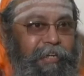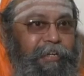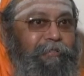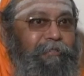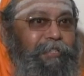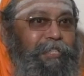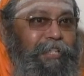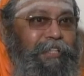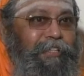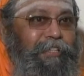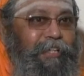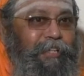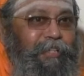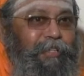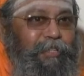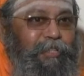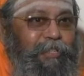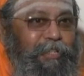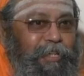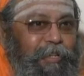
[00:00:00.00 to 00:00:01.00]
ரெண்டு விஷயந்தான்
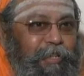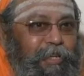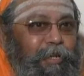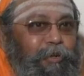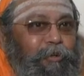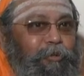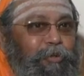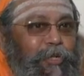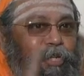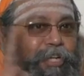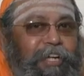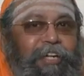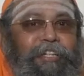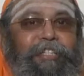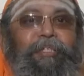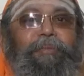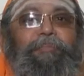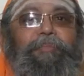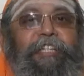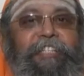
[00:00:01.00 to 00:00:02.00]
என்ன கூட்டி
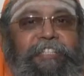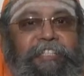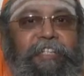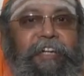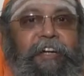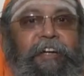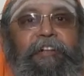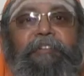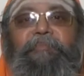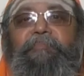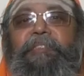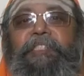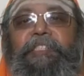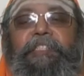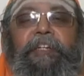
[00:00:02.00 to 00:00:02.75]
கழித்து பேசினாலும்